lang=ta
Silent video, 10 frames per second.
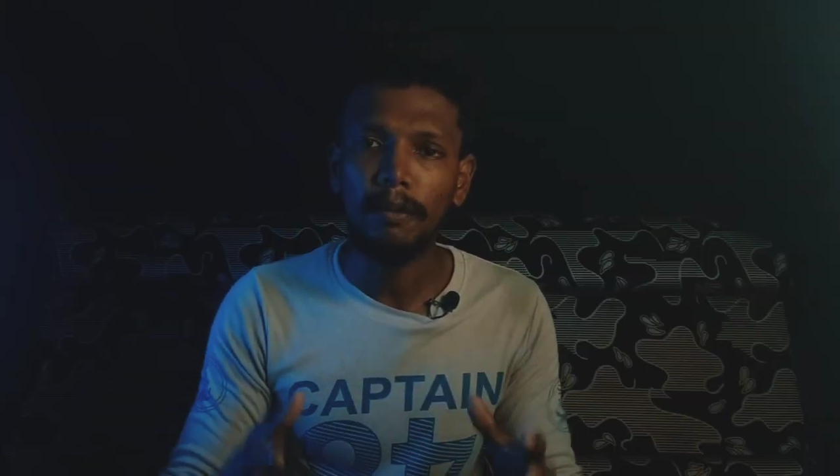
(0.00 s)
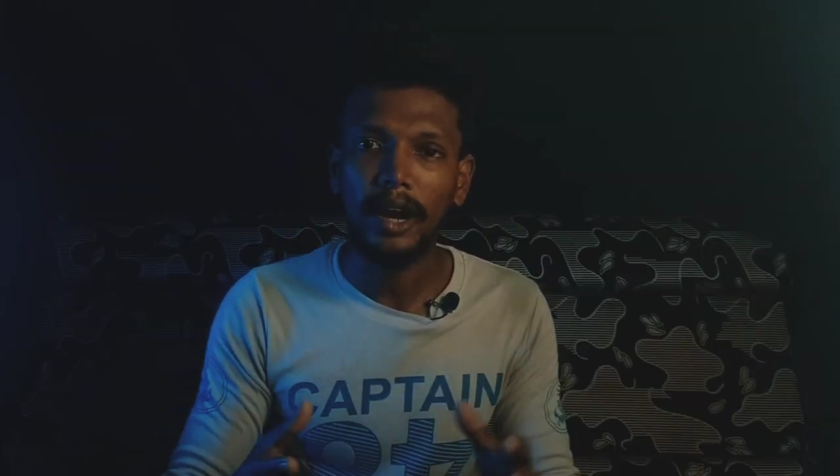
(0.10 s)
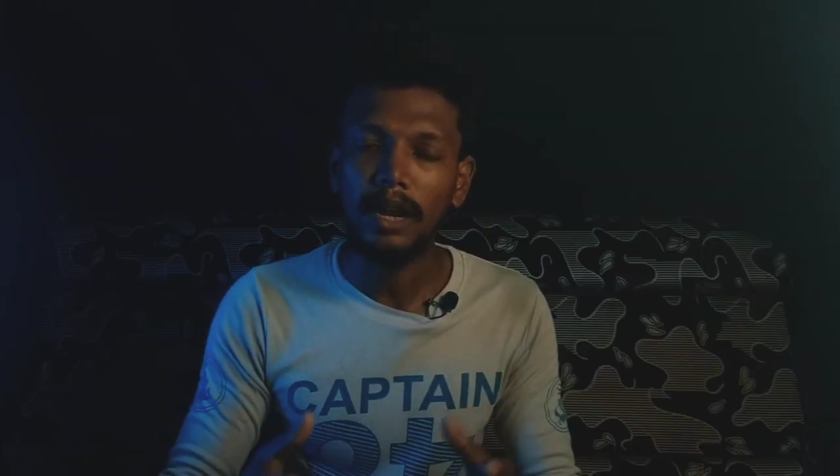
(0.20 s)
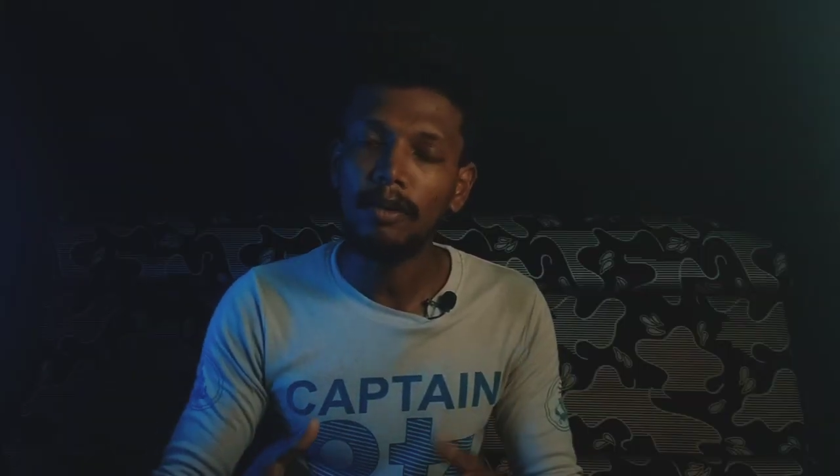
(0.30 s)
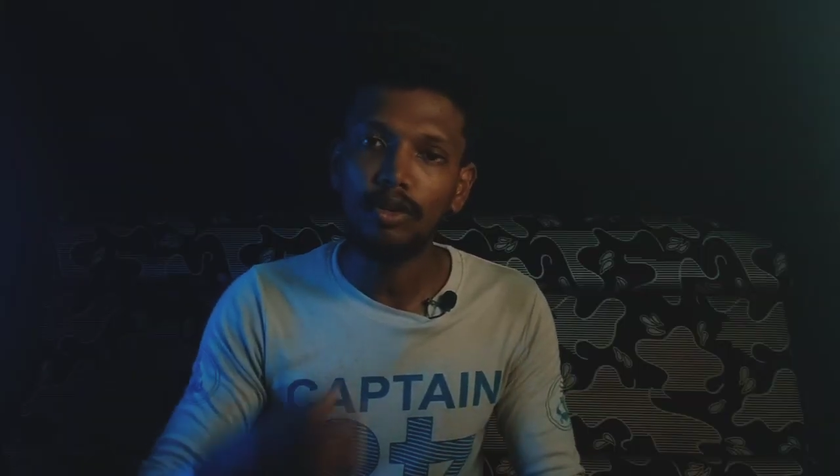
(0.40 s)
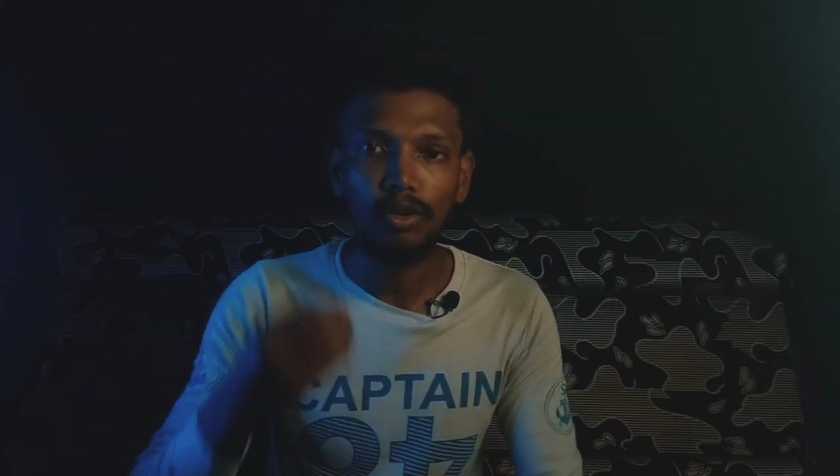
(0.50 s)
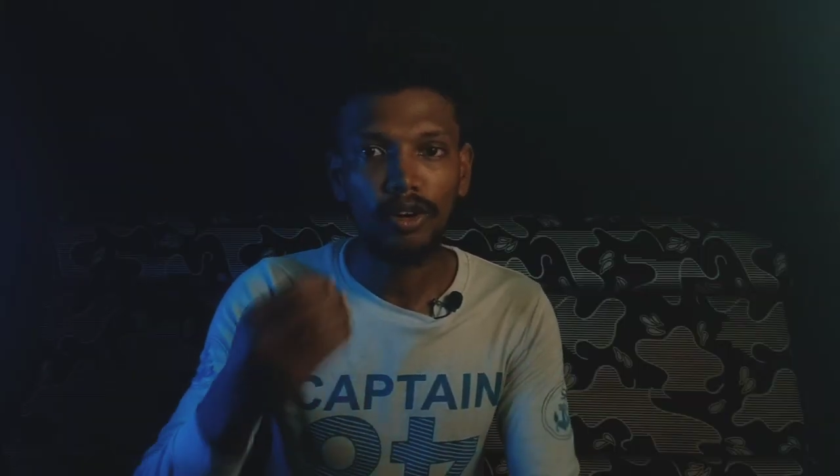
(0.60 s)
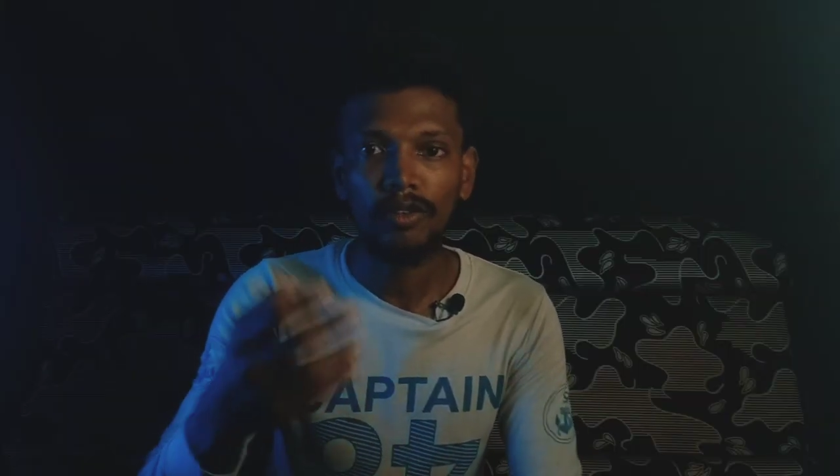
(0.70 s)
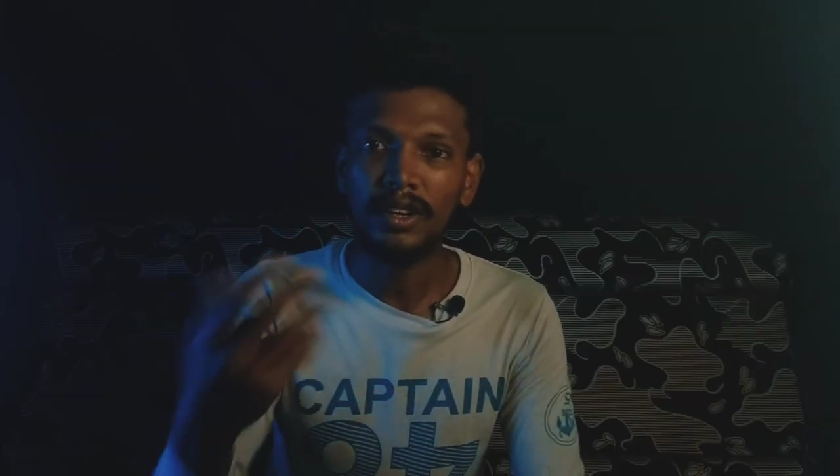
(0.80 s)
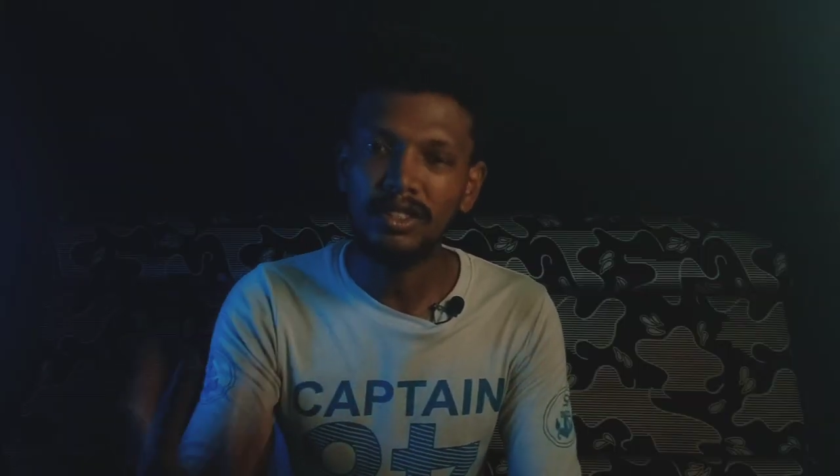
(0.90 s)
கண்டிப்பாக வந்து
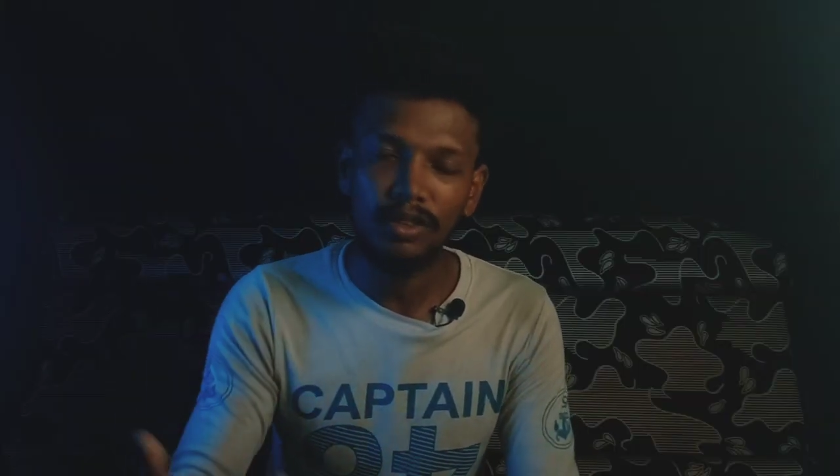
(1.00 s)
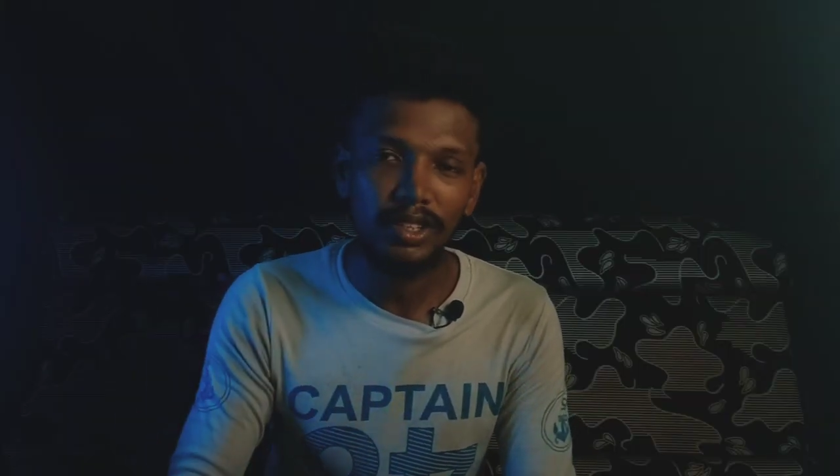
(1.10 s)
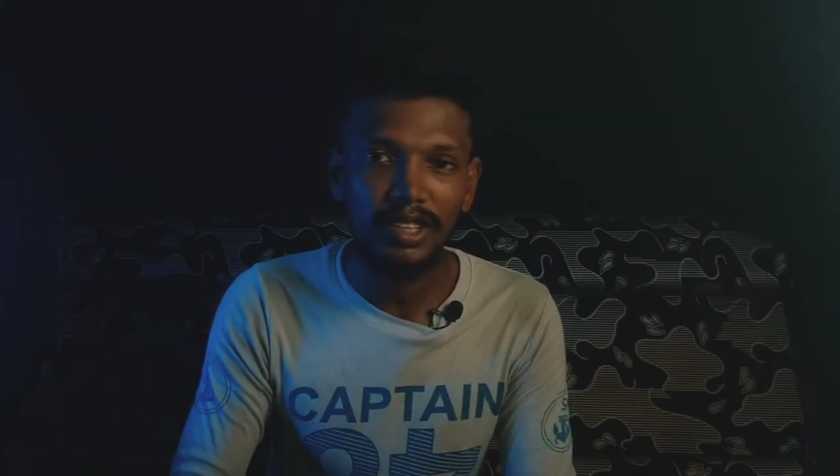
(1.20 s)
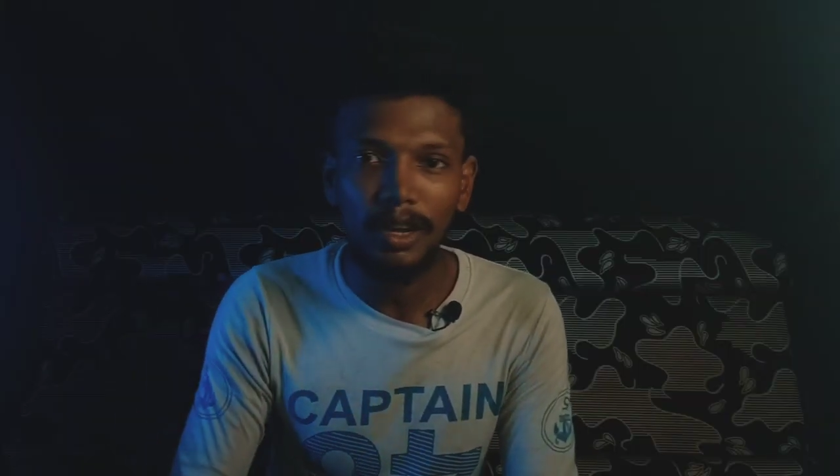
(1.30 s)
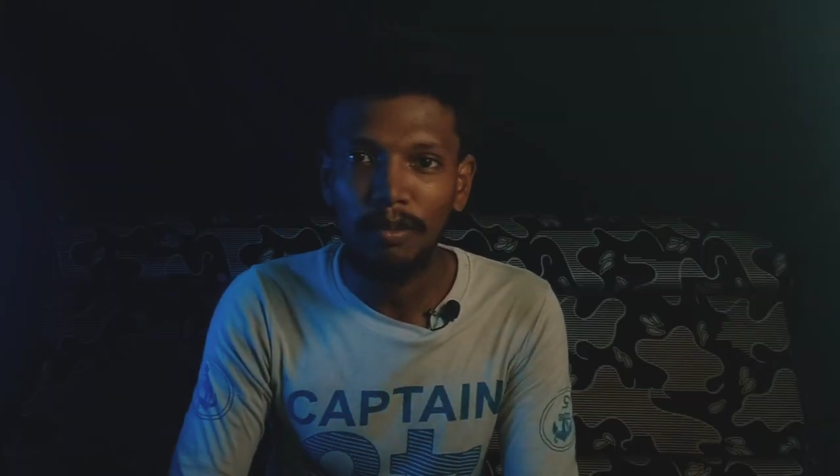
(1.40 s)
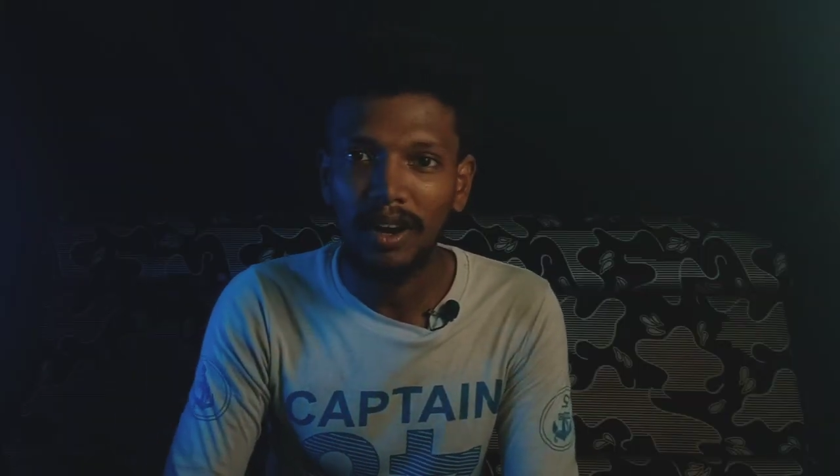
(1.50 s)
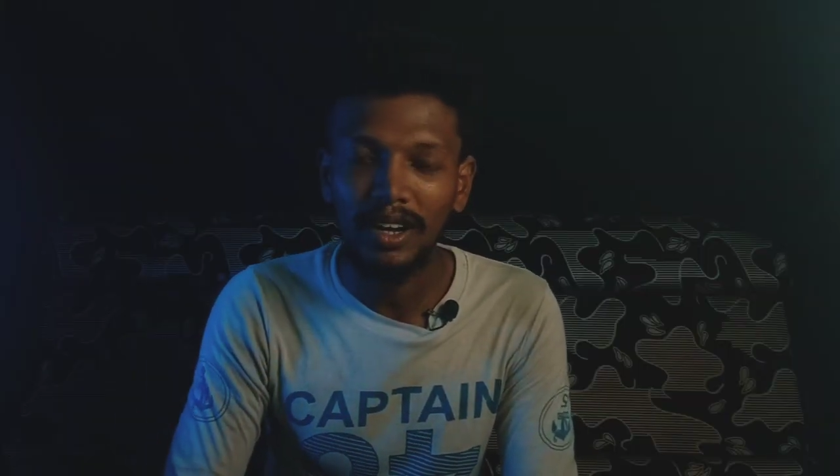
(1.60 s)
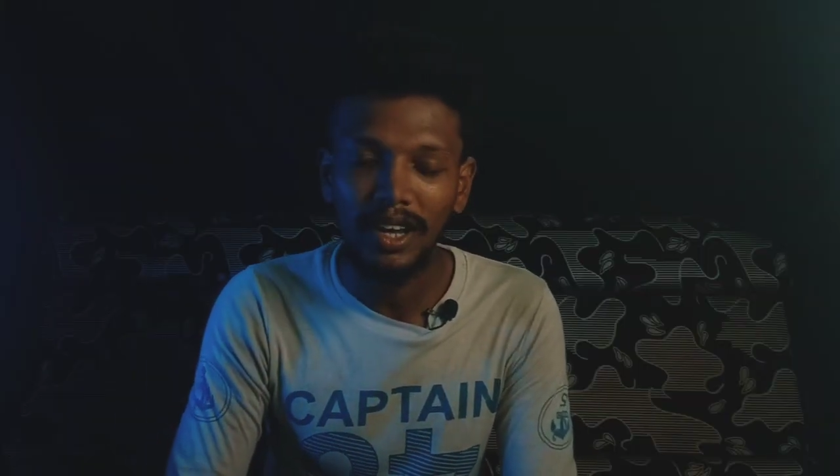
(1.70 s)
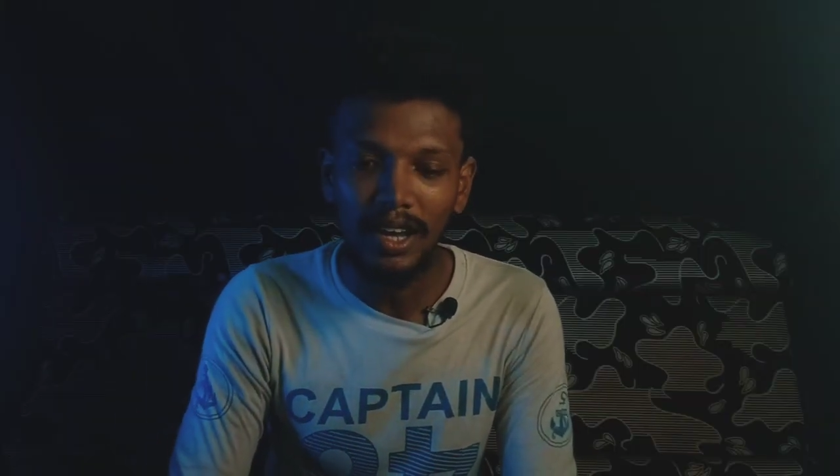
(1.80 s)
உங்களோட ஃப்ரெண்ட்ஸ் வந்து சிரிப்பாங்க